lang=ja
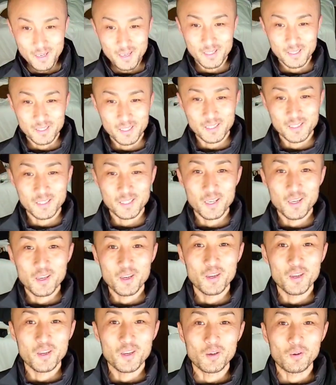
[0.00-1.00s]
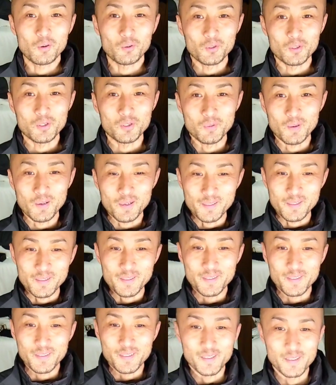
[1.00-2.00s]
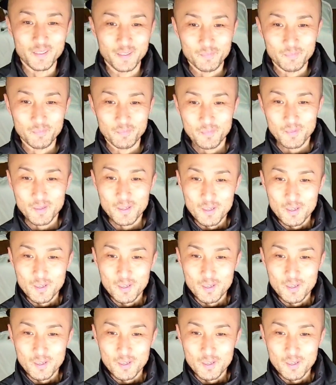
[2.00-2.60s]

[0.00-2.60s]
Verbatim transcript: えー、しかし、えー、今年は、えー、